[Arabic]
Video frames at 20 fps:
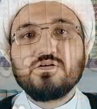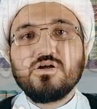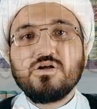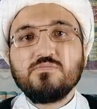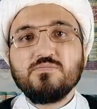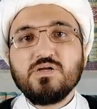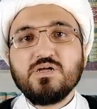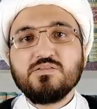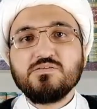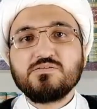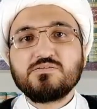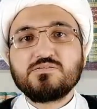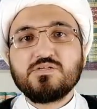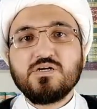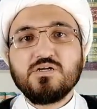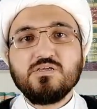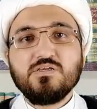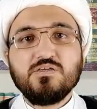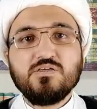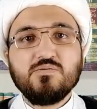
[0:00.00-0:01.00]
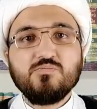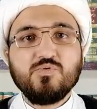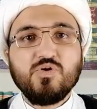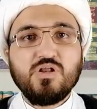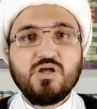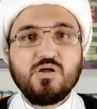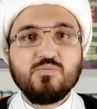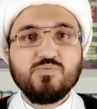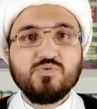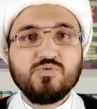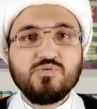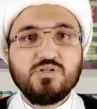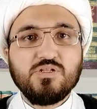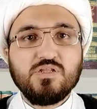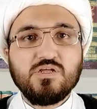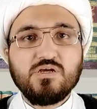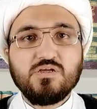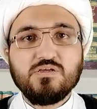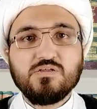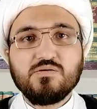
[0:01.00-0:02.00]
الرحمن الرحيم والحمد
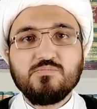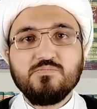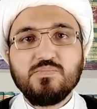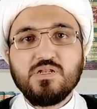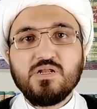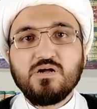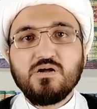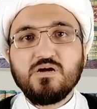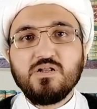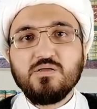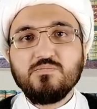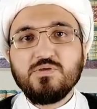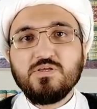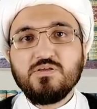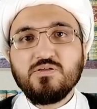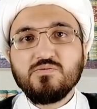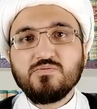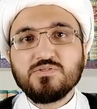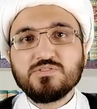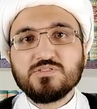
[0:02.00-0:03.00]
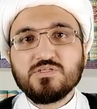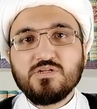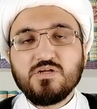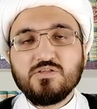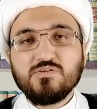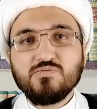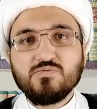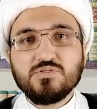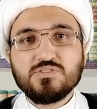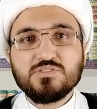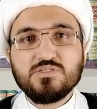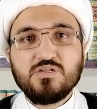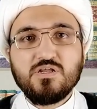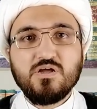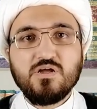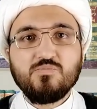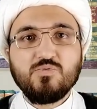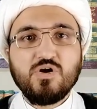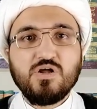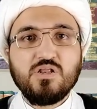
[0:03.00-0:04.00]
لله رب العالمين والصلاة
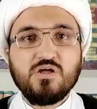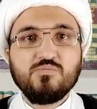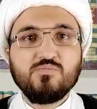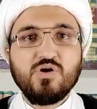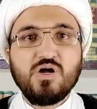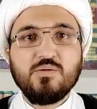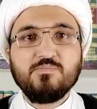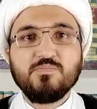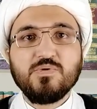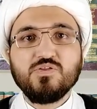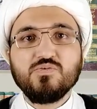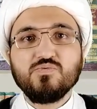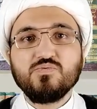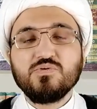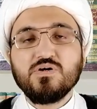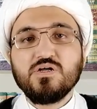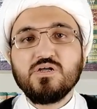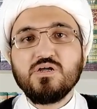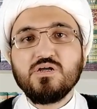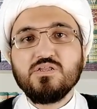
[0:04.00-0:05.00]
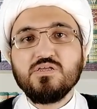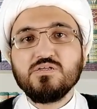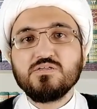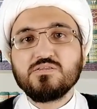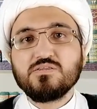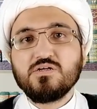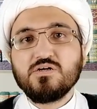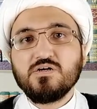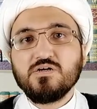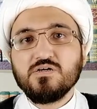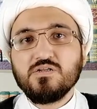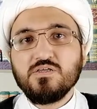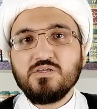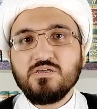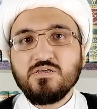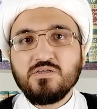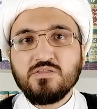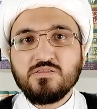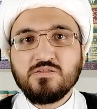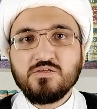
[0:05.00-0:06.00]
والسلام على محمد وآله
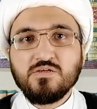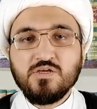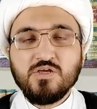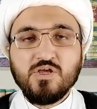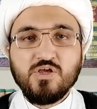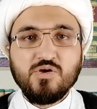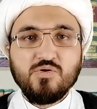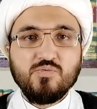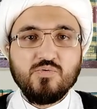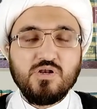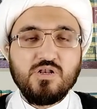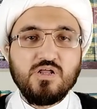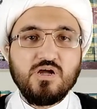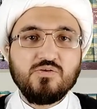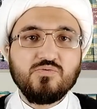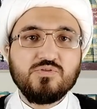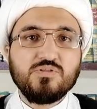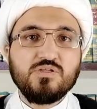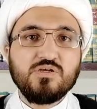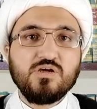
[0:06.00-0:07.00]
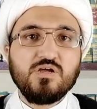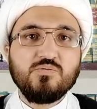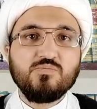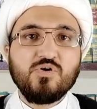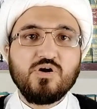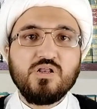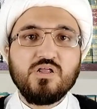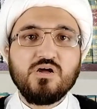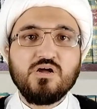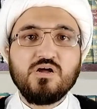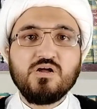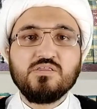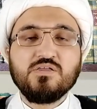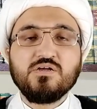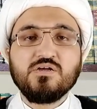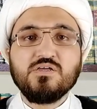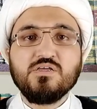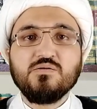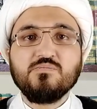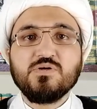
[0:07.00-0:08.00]
الطاهرين واللعن الدائم على
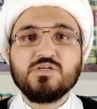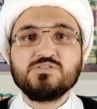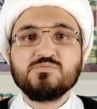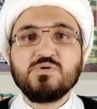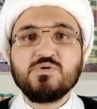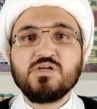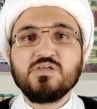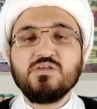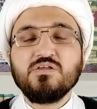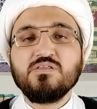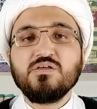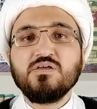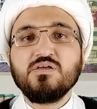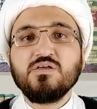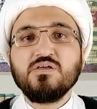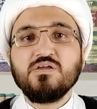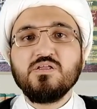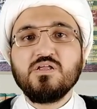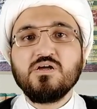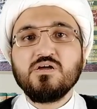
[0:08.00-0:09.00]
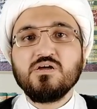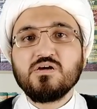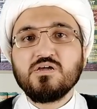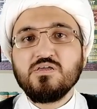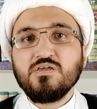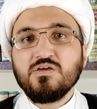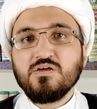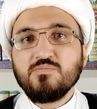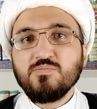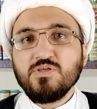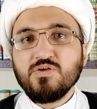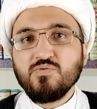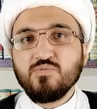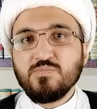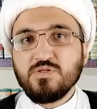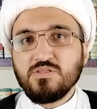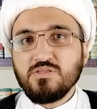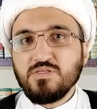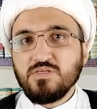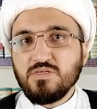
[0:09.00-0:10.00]
أعدائهم أجمعين إلى قيام
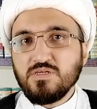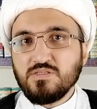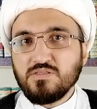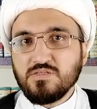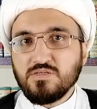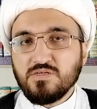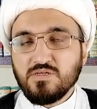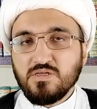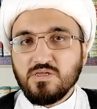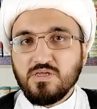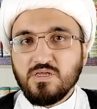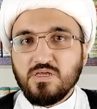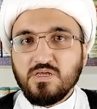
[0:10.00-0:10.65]
يوم الدين